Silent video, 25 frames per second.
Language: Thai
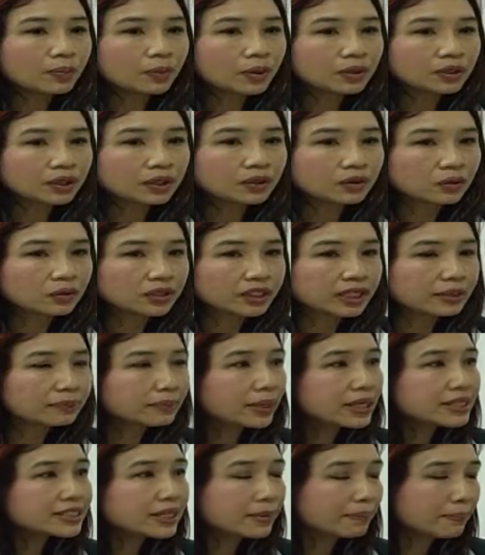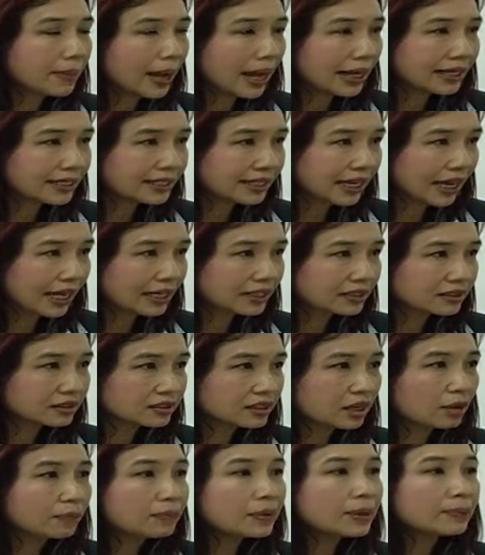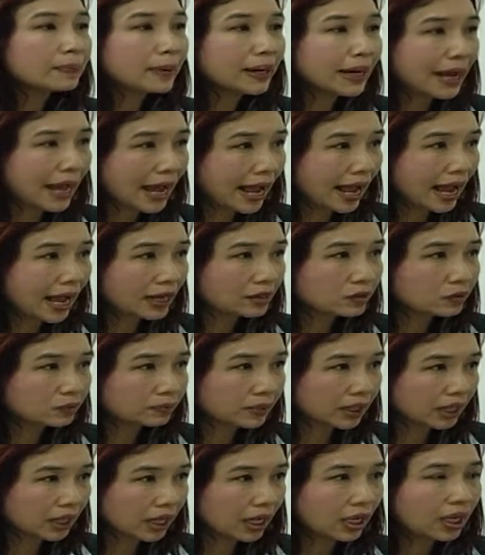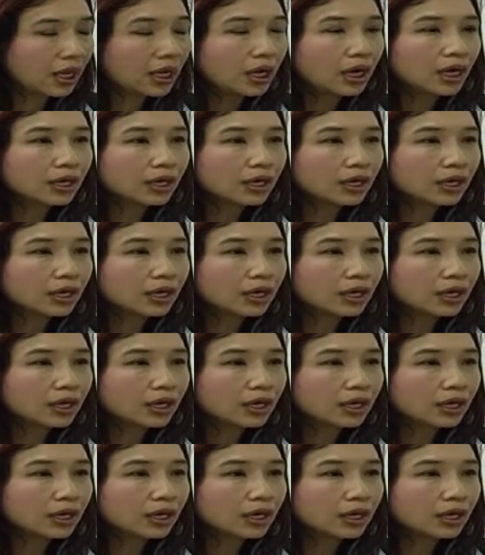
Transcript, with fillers: วบนถนนที่ไม่สัมพันธ์กันก็มีปัญหา ถูกไหมคะ